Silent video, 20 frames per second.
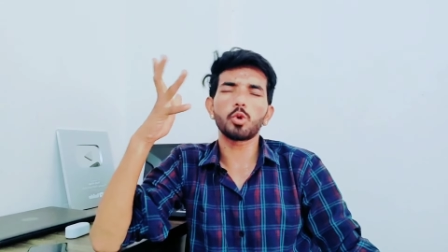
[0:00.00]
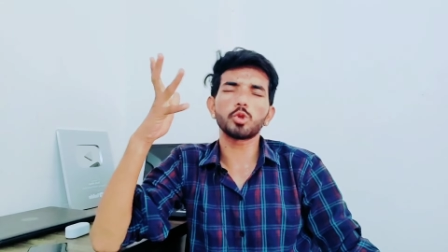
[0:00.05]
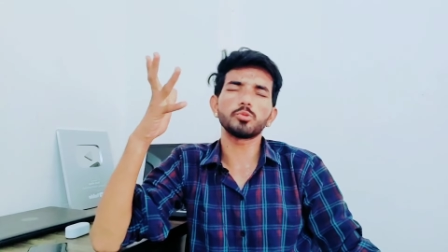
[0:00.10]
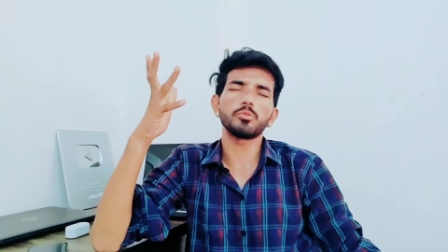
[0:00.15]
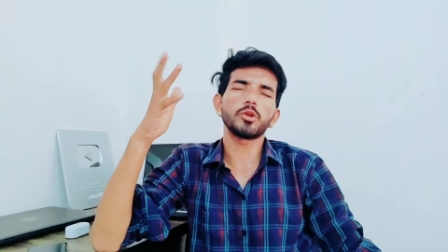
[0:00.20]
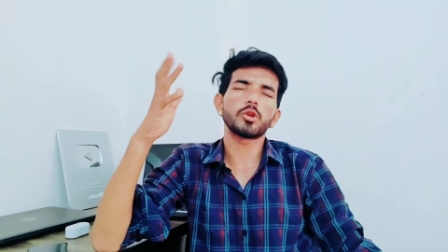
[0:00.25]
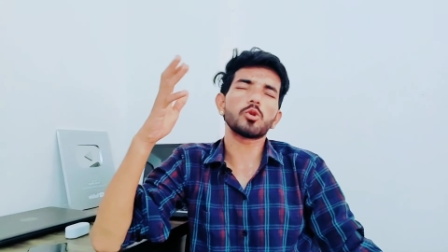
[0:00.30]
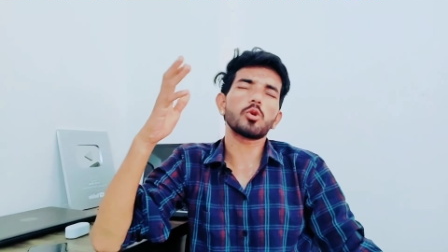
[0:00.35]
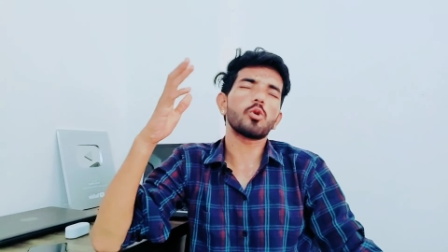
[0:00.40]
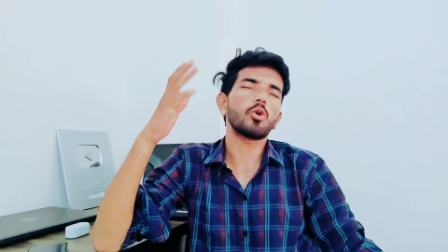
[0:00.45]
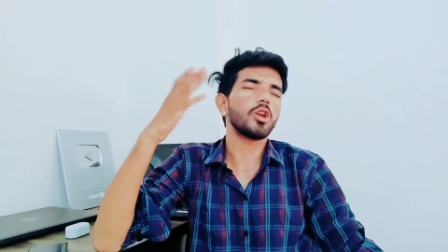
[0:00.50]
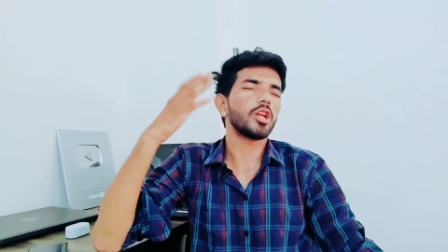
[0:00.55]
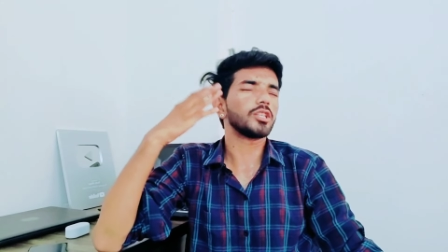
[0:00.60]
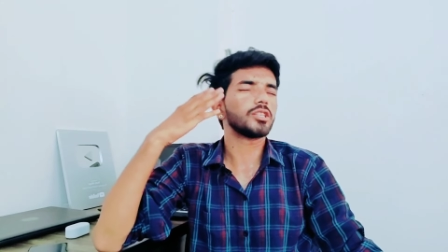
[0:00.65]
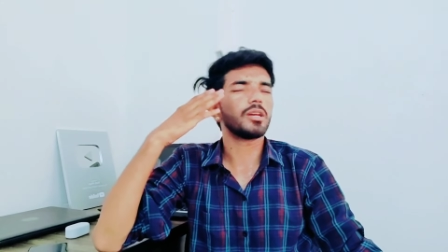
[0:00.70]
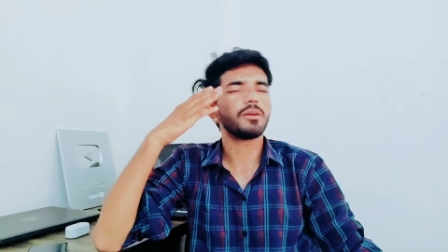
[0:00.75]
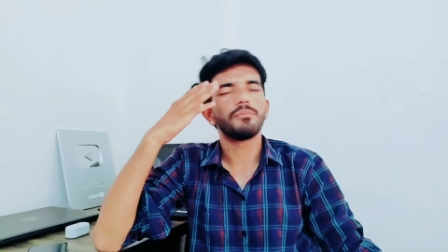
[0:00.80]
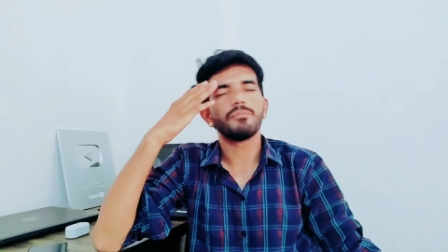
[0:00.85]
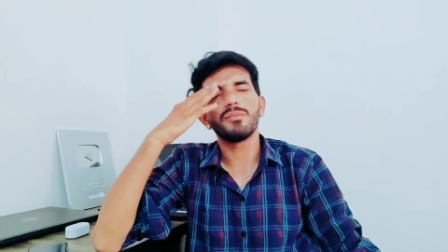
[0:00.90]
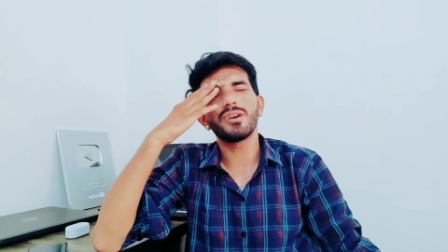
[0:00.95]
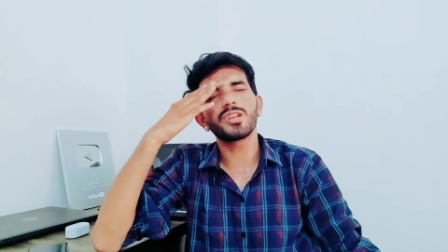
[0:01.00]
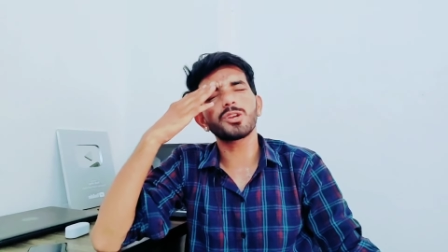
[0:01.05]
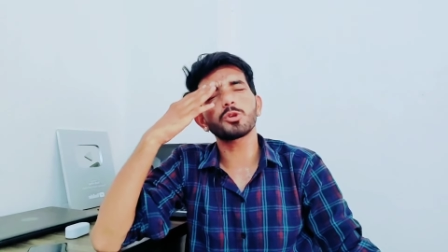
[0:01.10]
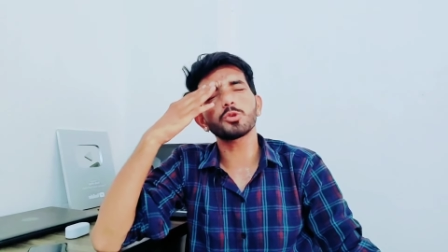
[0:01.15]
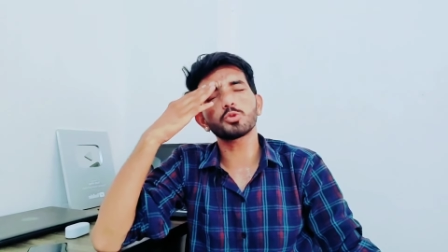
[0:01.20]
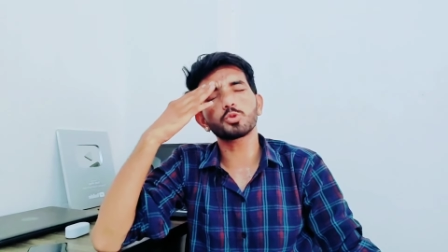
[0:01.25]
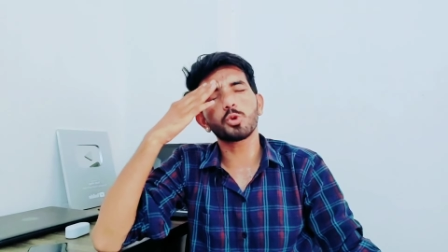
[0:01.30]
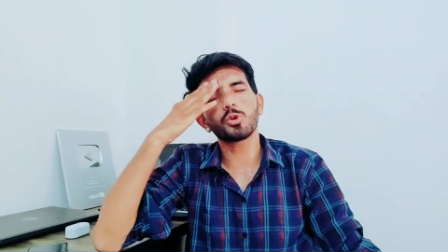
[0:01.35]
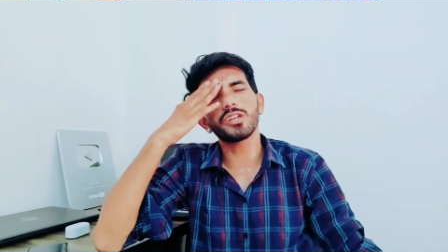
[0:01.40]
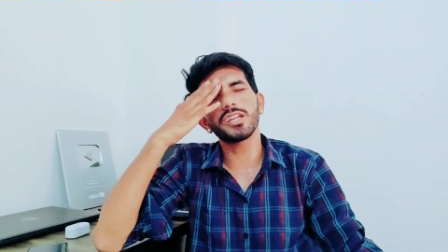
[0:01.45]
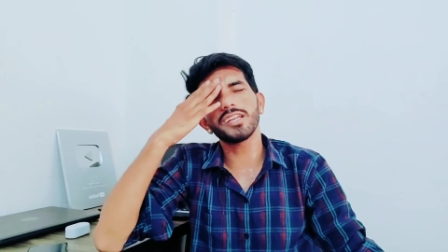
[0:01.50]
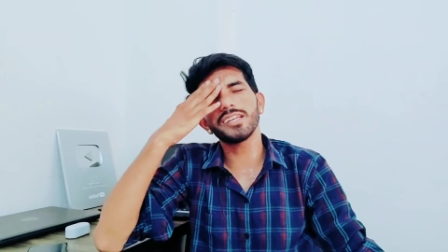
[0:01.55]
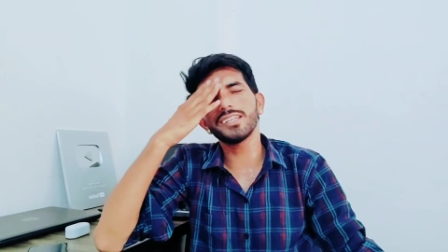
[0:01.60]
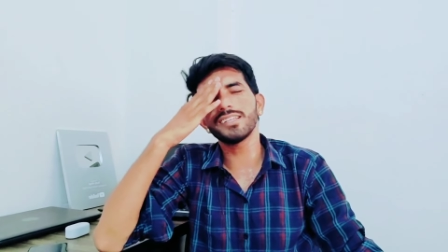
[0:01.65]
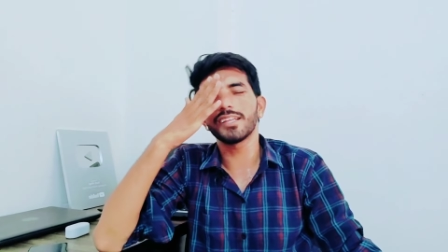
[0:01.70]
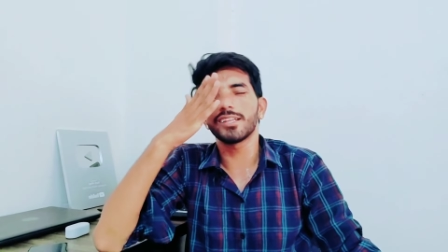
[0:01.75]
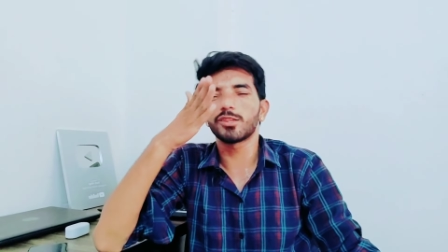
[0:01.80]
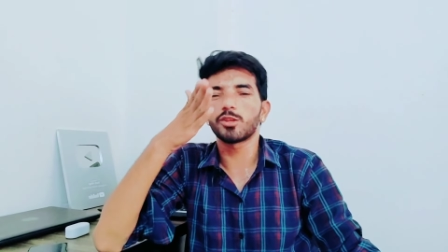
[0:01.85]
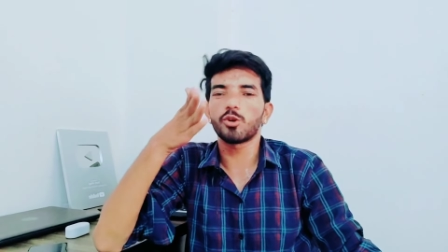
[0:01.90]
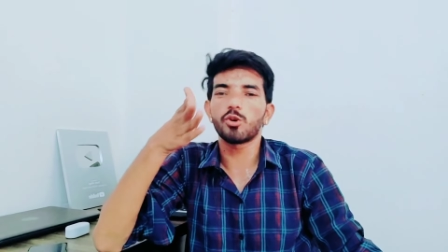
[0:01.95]
रोज़ मेरे को आते हैं मेरे को सोने
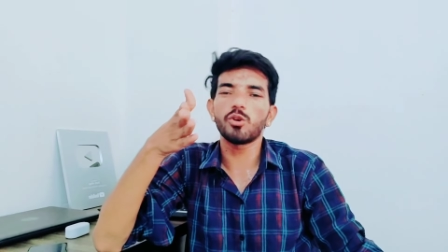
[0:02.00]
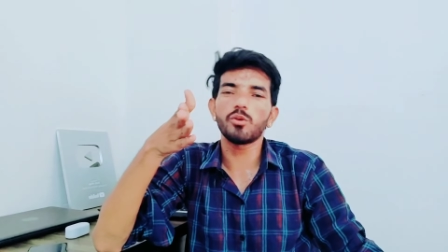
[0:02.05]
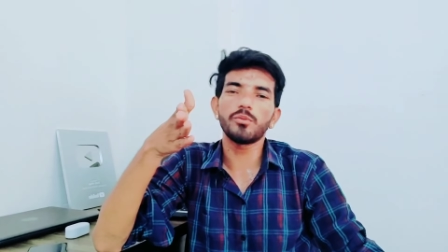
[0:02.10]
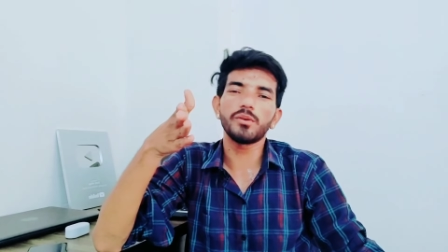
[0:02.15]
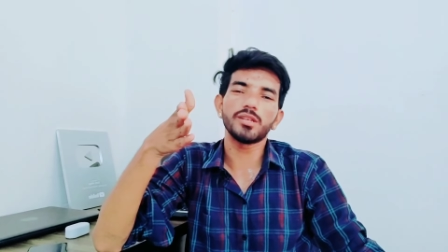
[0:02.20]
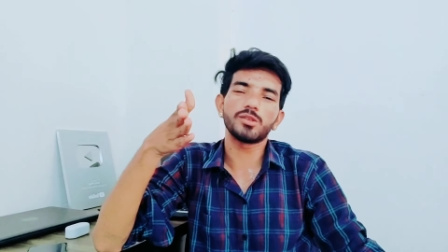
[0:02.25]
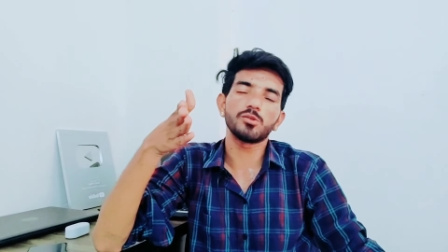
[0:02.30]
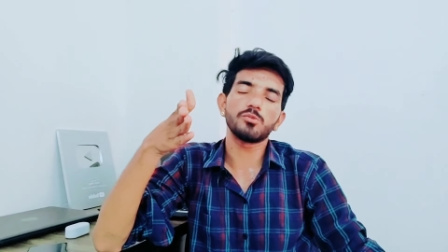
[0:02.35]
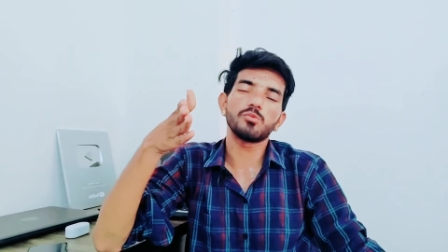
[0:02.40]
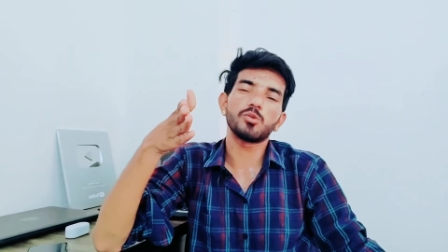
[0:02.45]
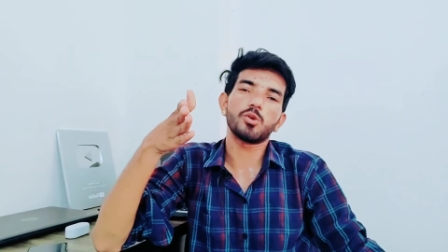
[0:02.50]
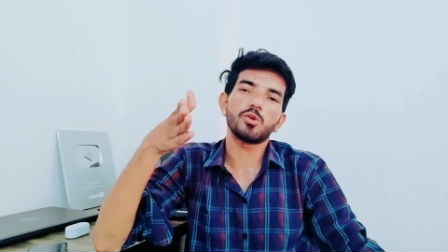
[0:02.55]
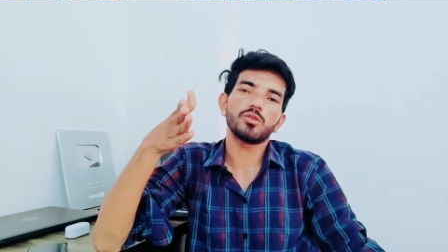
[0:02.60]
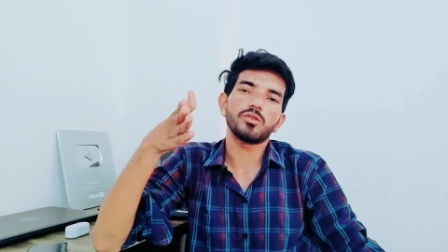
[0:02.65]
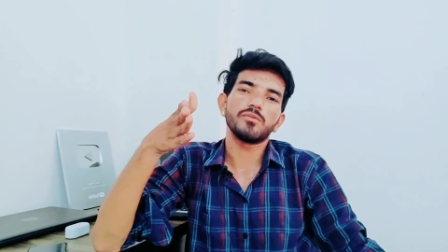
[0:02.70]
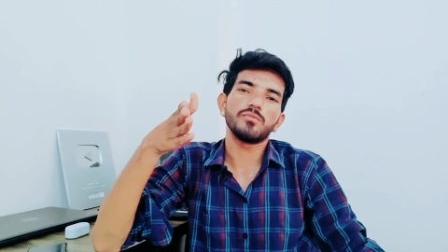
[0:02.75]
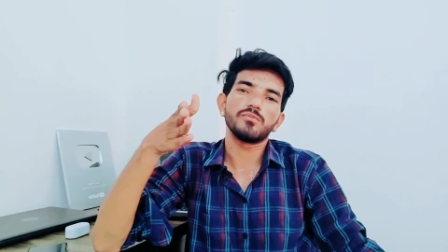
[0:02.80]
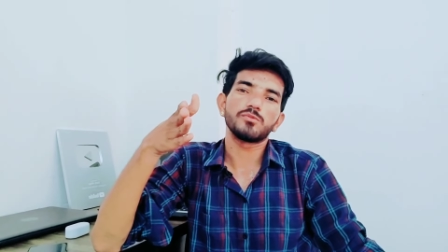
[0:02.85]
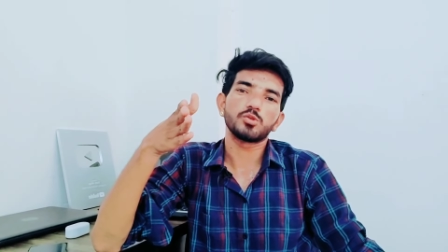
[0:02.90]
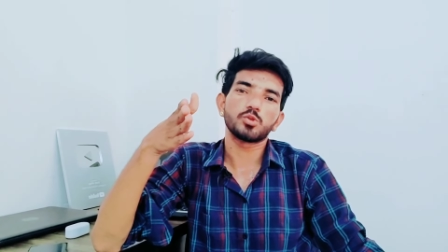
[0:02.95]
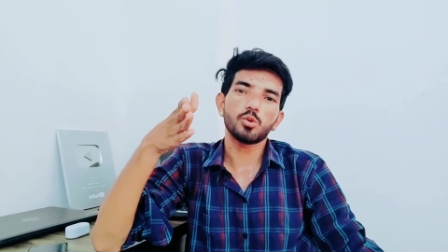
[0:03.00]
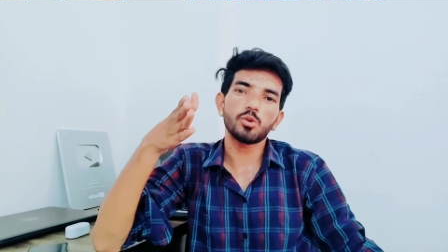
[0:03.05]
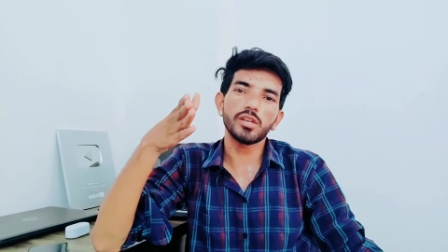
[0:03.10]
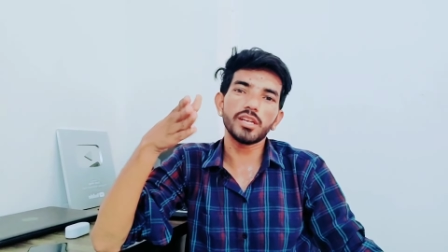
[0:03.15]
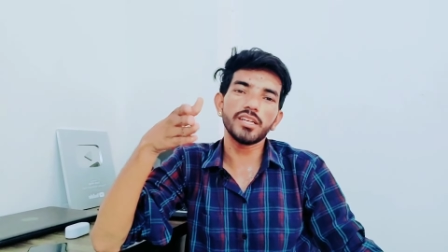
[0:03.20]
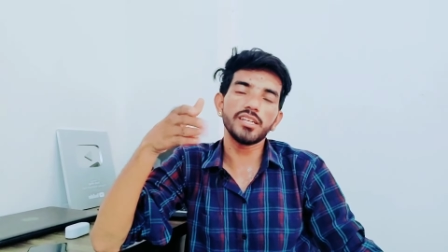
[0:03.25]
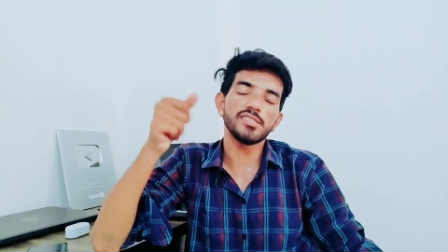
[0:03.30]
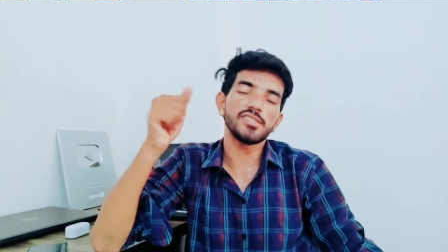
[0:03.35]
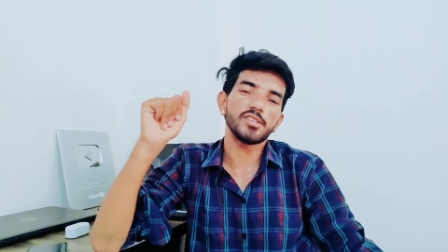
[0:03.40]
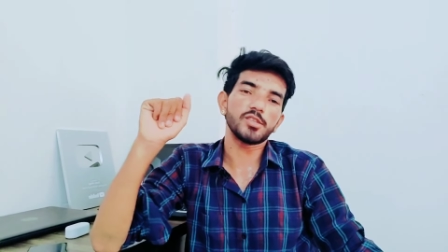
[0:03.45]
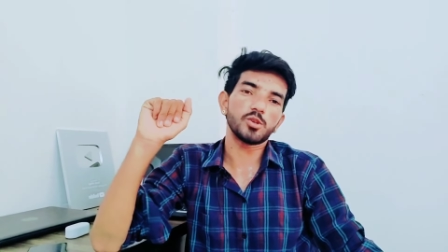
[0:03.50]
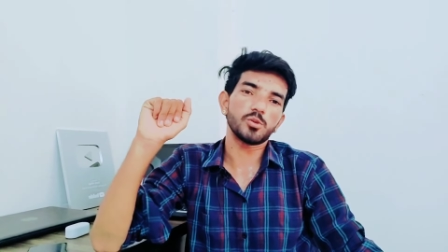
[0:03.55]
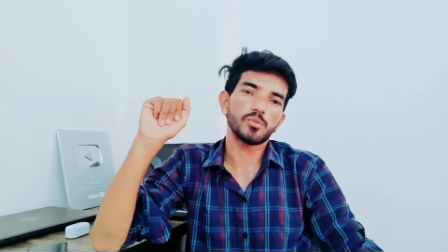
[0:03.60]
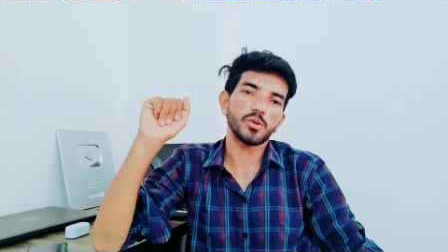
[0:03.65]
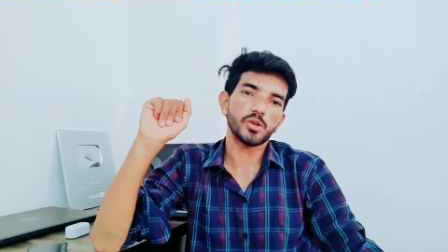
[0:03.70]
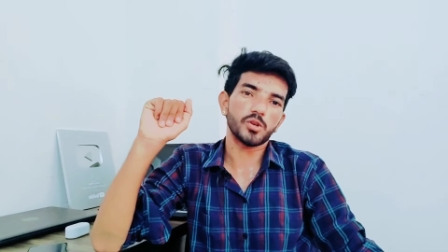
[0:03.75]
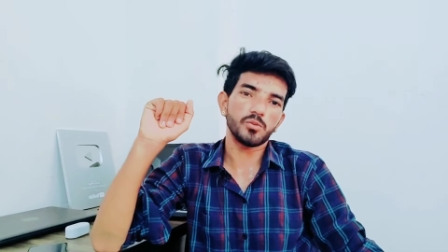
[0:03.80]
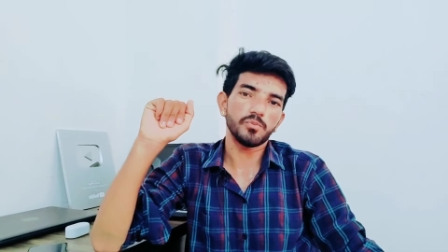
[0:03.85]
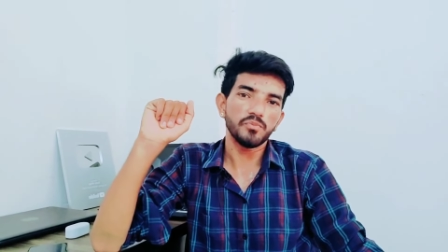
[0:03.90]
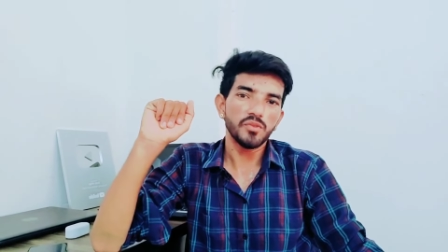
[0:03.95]
नहीं देते हो वे तुम लोग सोने नहीं देते हो
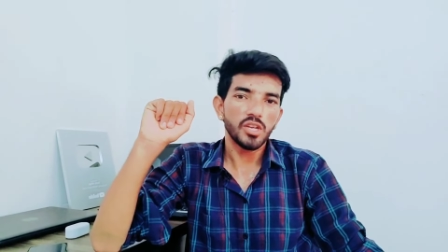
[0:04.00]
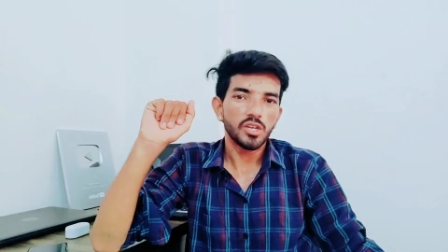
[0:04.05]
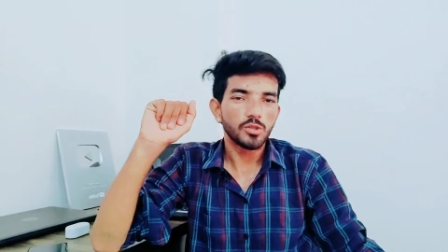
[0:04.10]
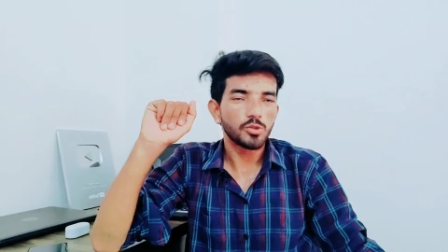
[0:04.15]
मेरे को